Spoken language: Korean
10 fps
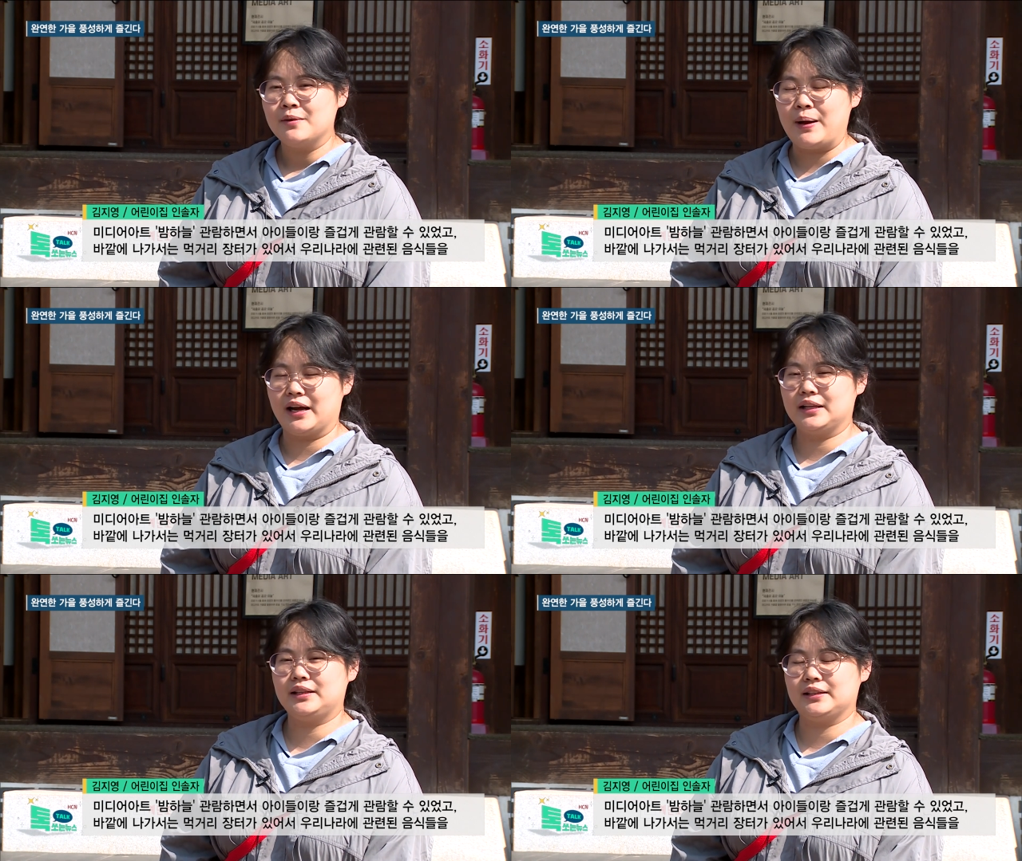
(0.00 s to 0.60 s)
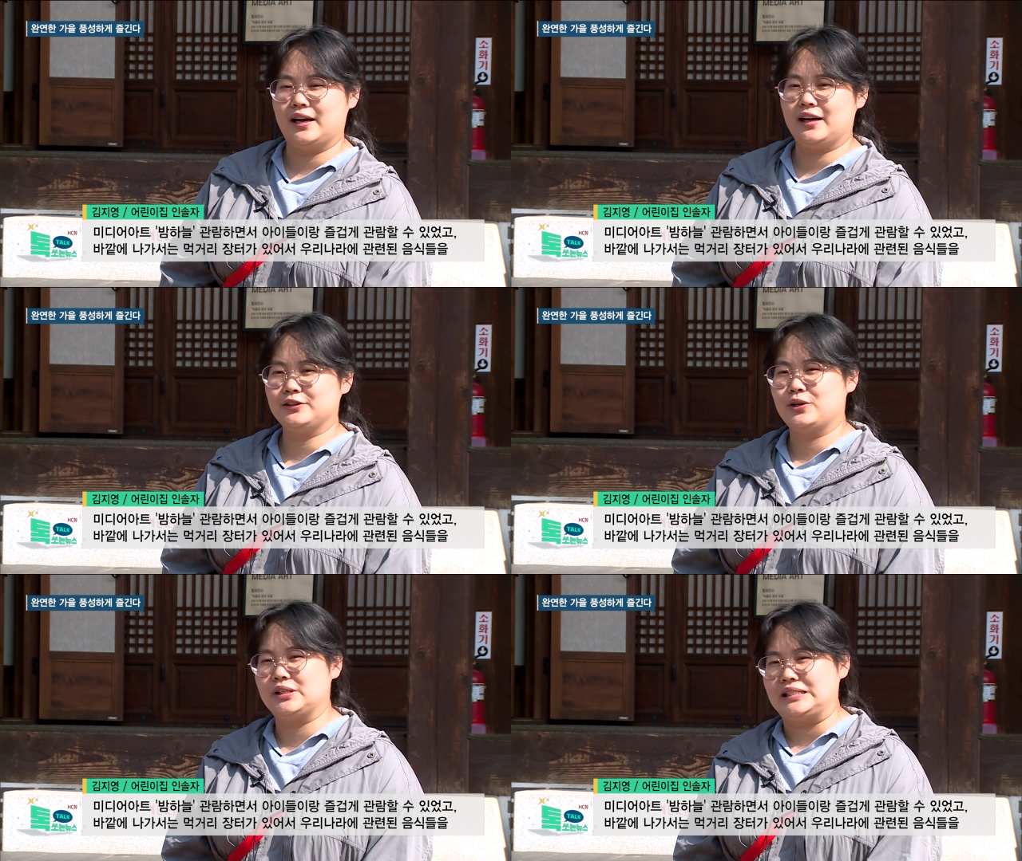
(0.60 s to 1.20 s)
바깥에
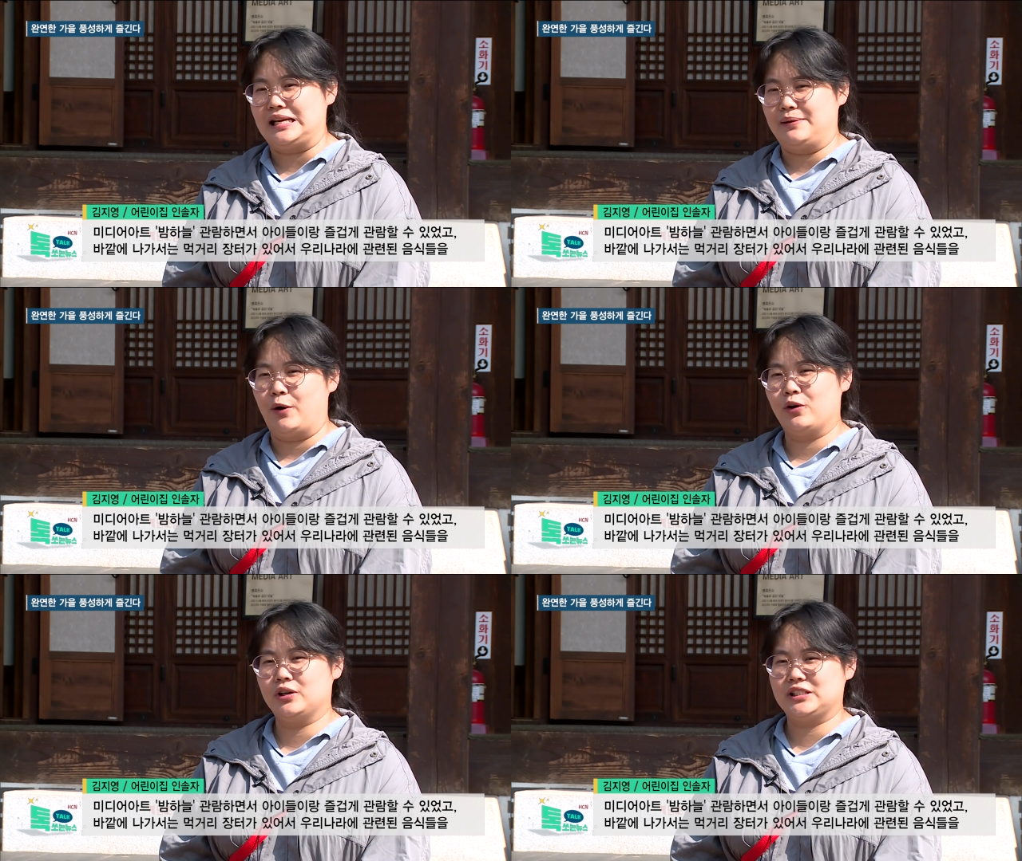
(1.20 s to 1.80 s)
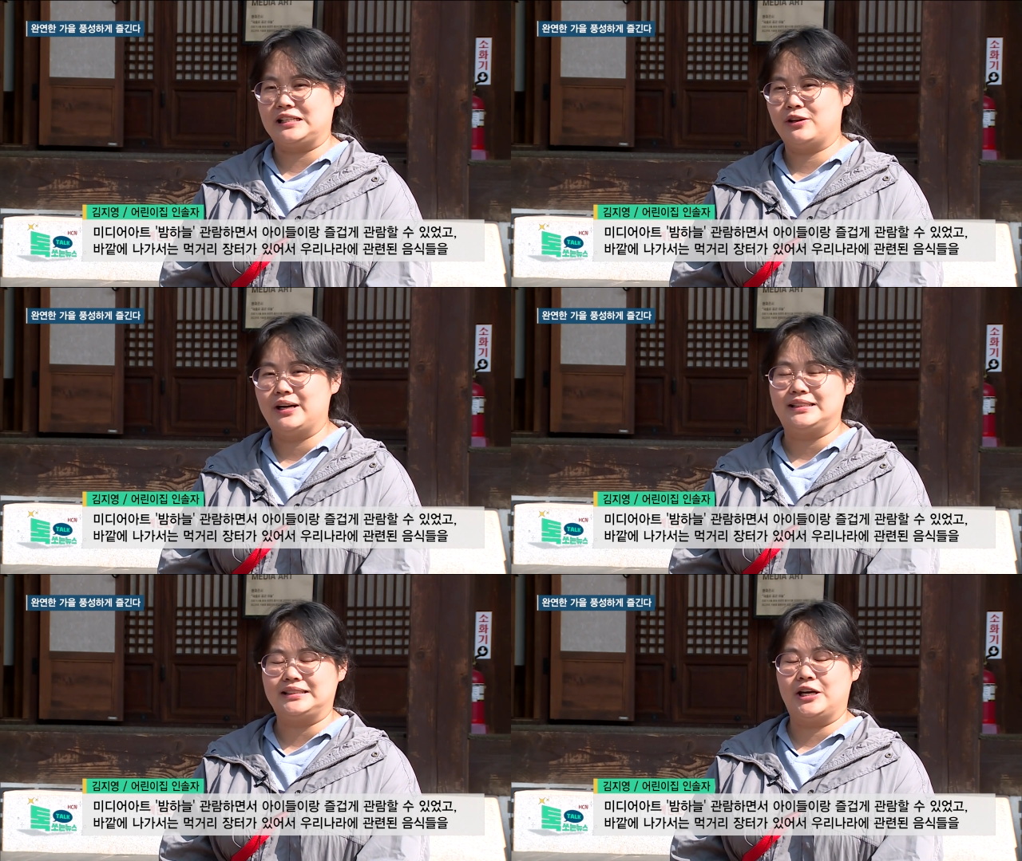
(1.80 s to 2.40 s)
나가서는 이제 먹거리
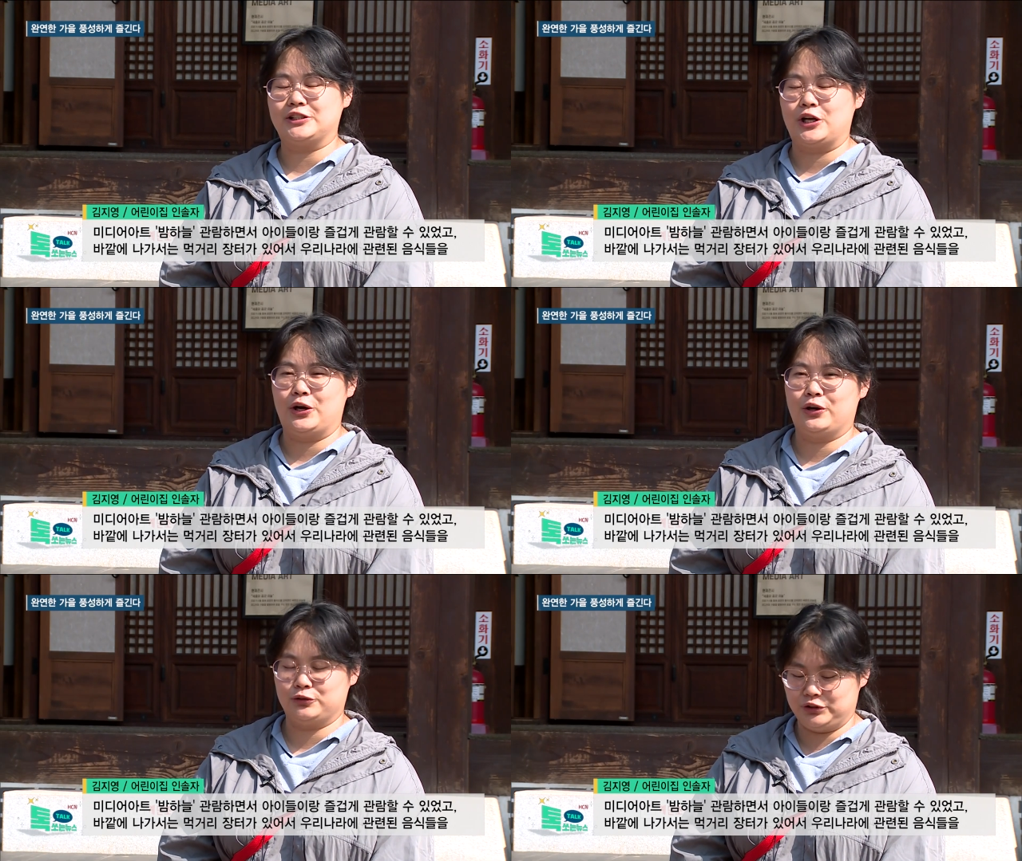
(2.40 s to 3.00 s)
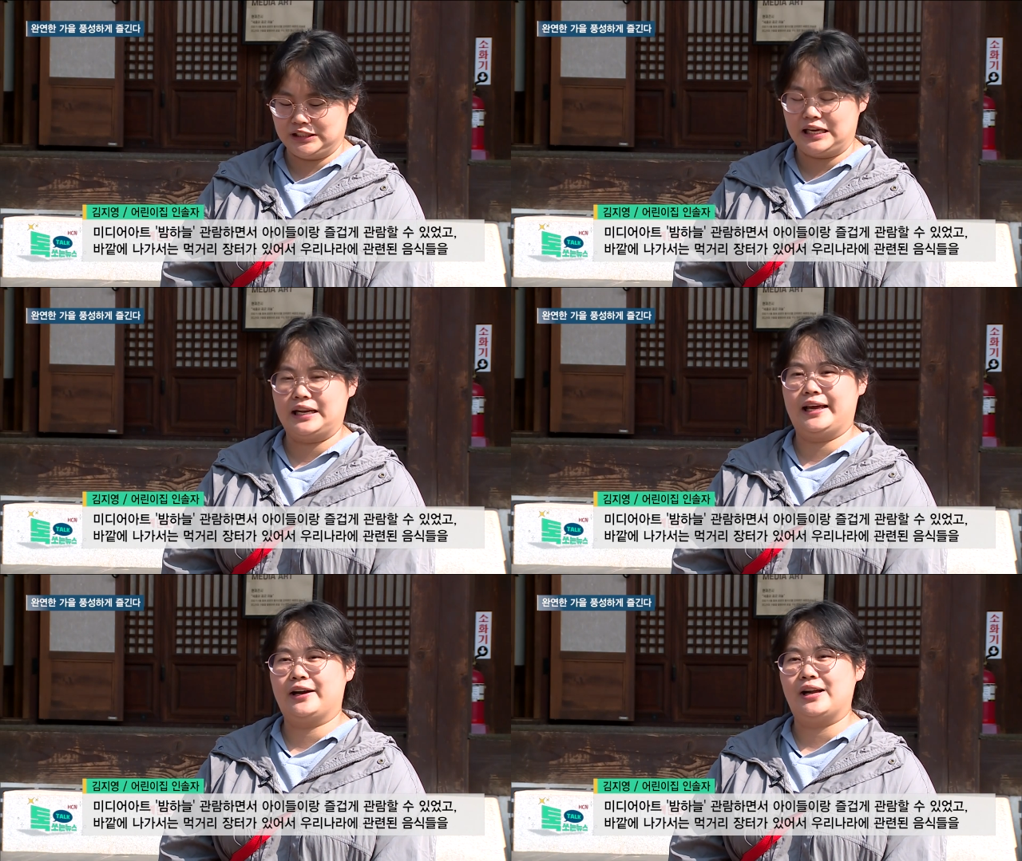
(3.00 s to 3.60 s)
장터가 있어서
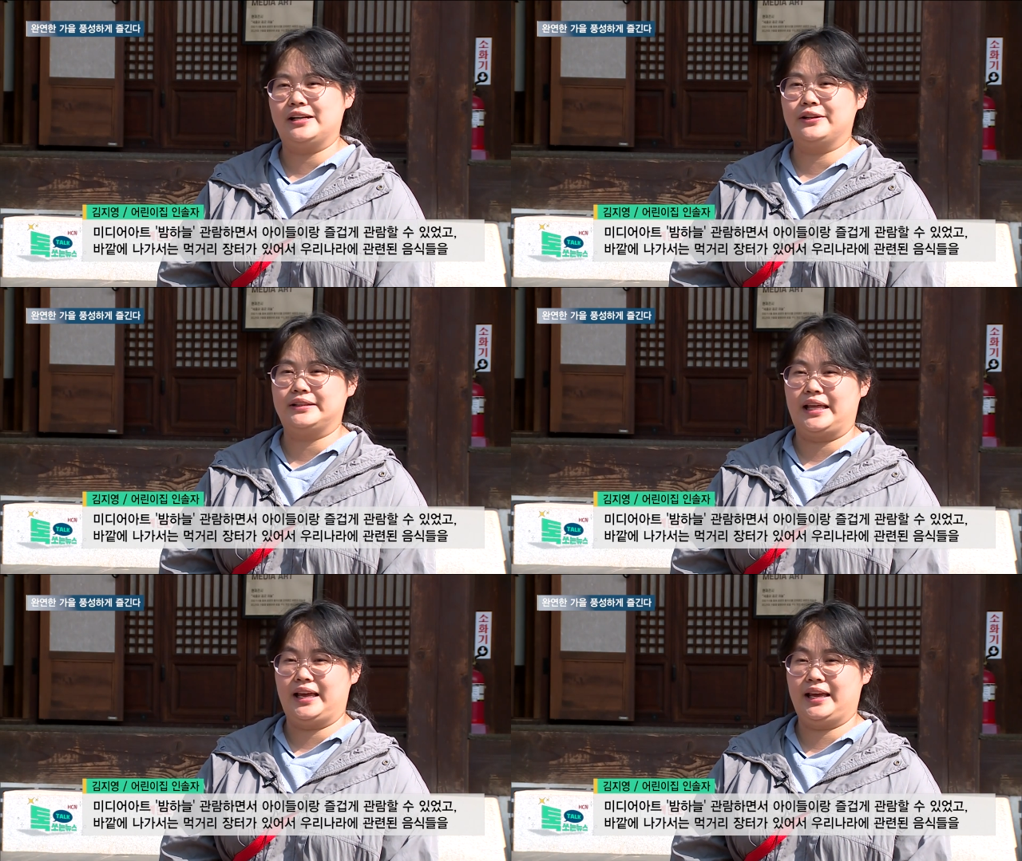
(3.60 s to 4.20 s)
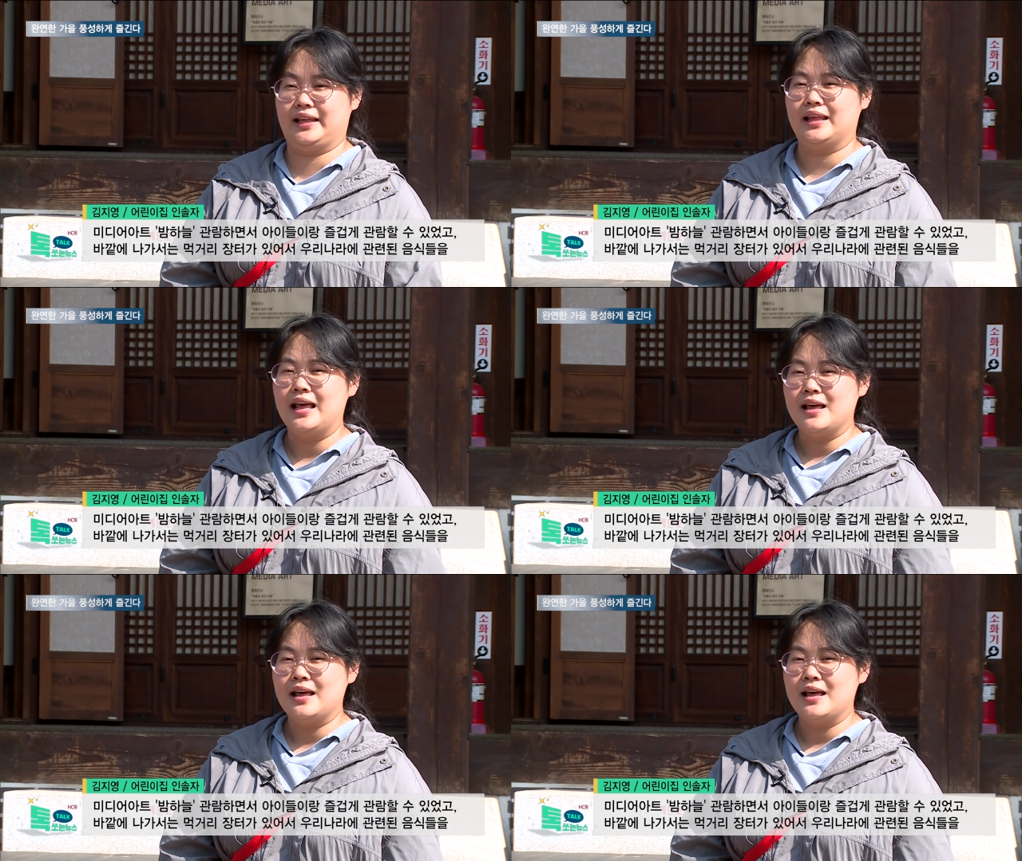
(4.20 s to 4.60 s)
우리나라에 관련된